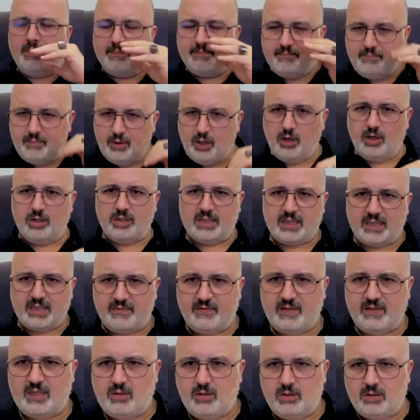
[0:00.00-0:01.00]
bir önceki
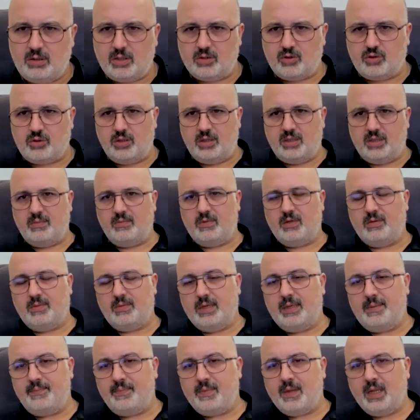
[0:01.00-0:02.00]
videoda söylediğim
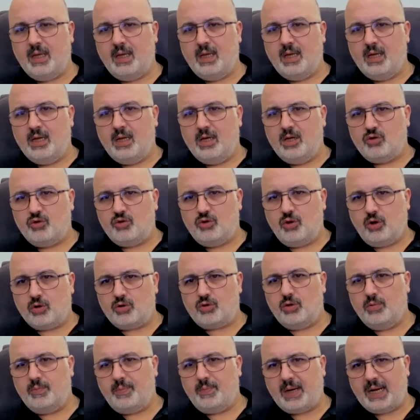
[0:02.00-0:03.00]
gibi
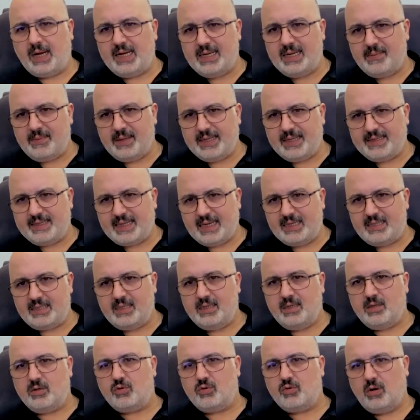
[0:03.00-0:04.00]
çoklu parlamenter
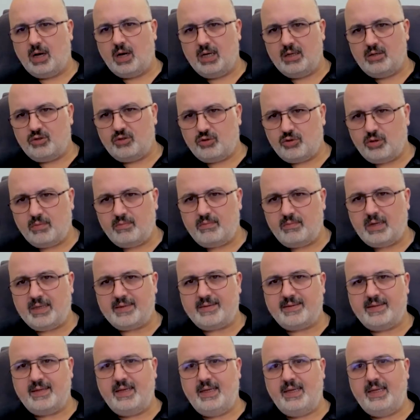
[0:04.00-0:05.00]
koalisyon
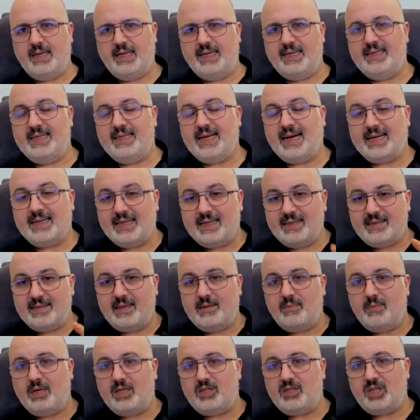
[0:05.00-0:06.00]
mantığıyla idare
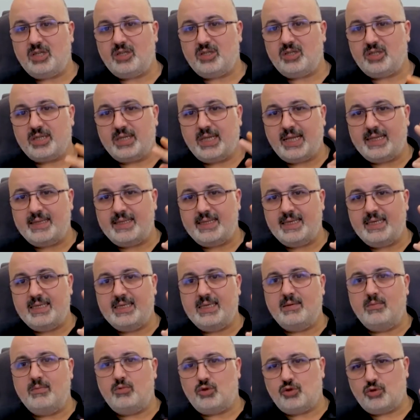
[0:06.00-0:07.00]
edilmeye çalışılan
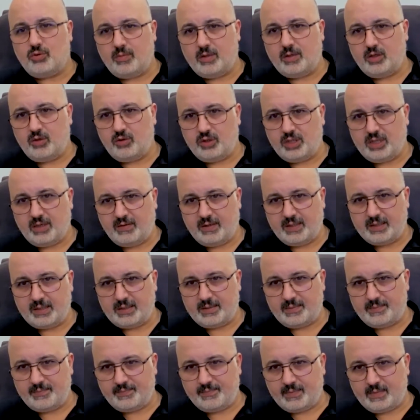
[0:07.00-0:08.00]
iki Müslüman ülke
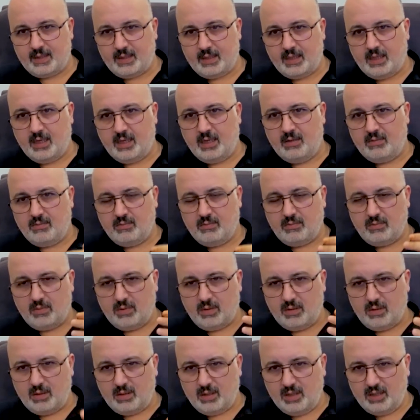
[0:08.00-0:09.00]
var.
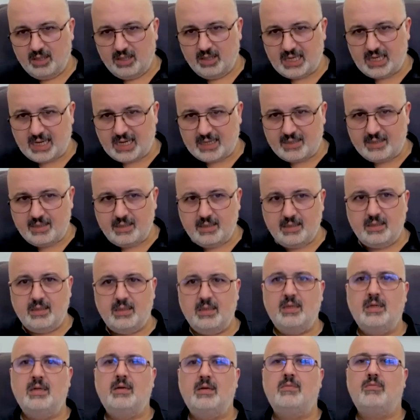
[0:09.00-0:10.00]
Irak,
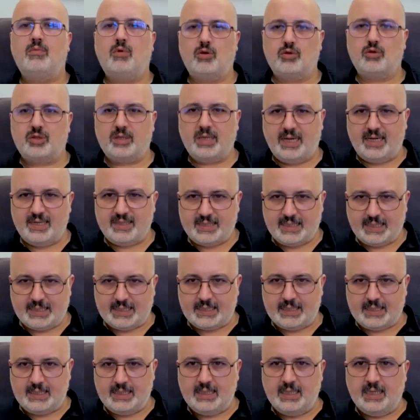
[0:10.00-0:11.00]
Bosna Hersek.
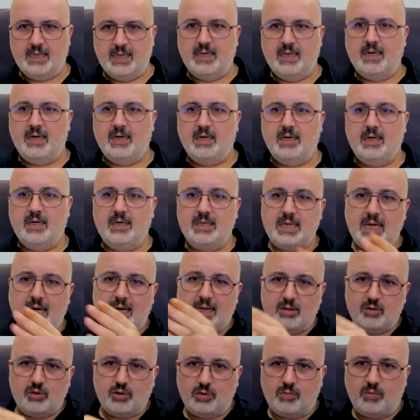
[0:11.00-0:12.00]

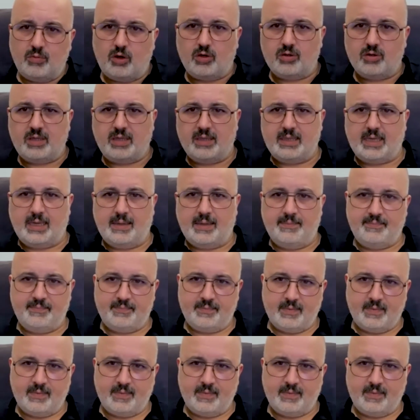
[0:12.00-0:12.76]
Irak'ın durumu ortada.